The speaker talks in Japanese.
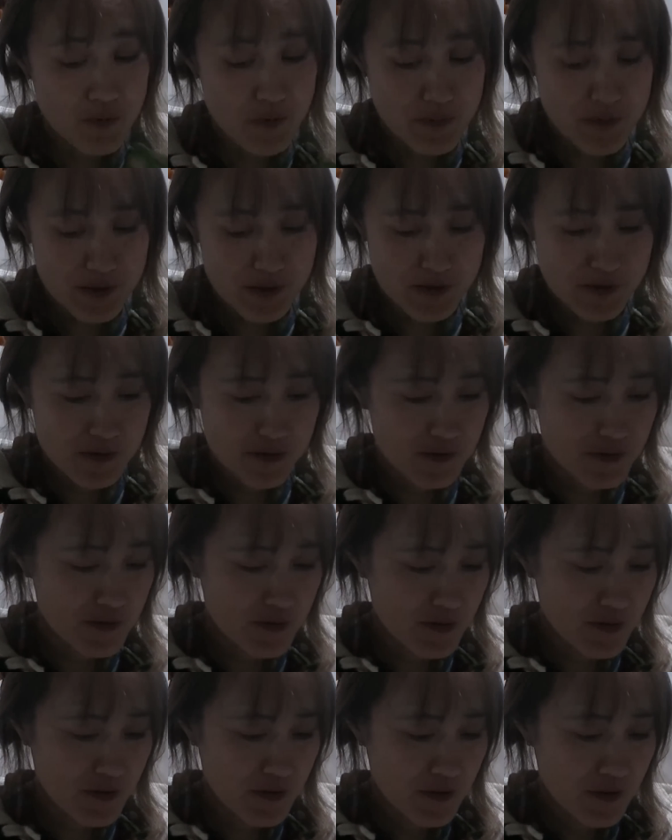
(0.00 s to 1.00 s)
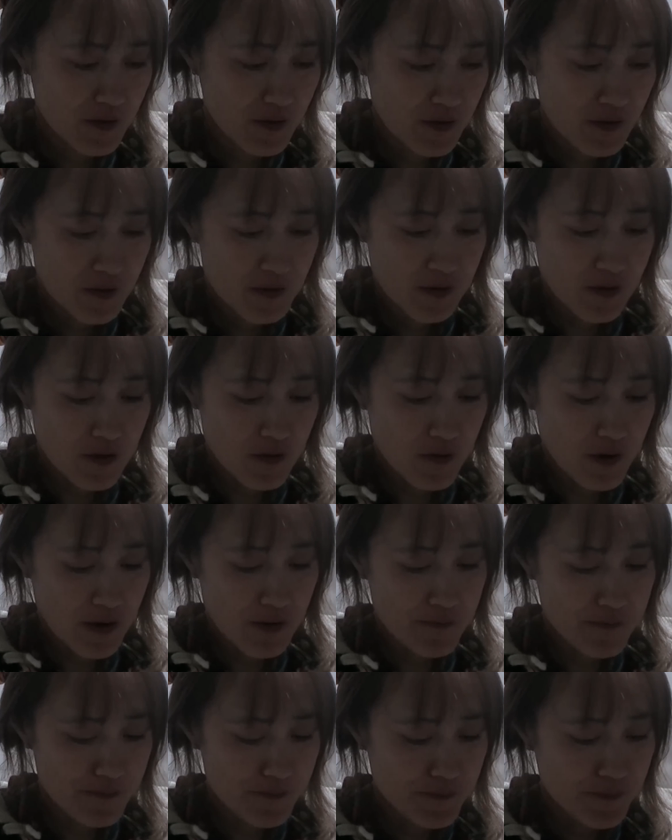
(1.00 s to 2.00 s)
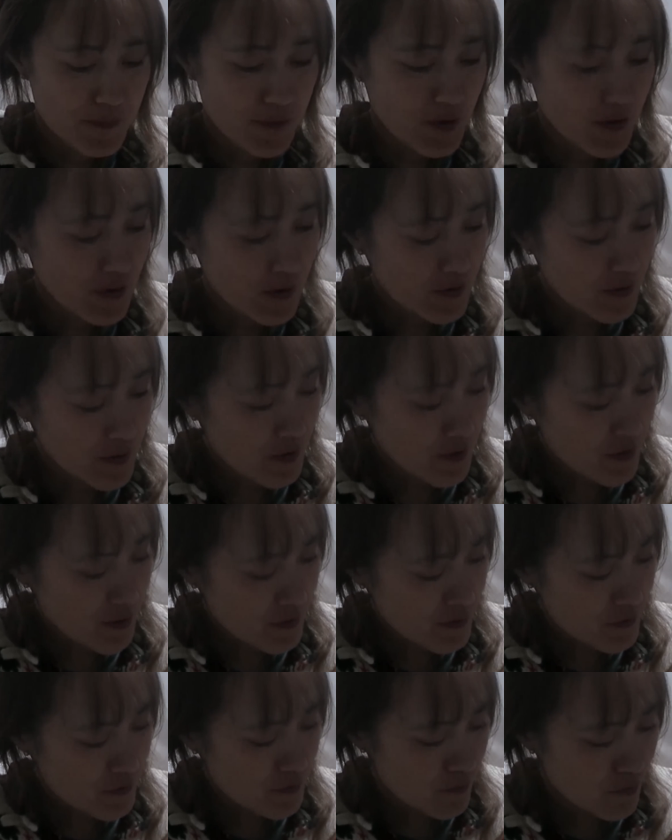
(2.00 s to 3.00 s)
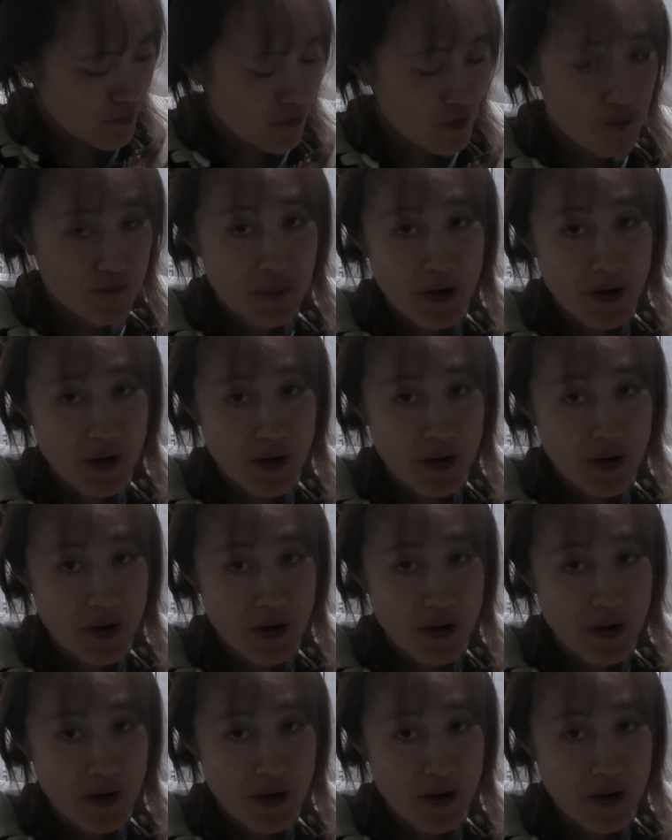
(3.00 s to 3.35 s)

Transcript: 思いますではなんかねすっごい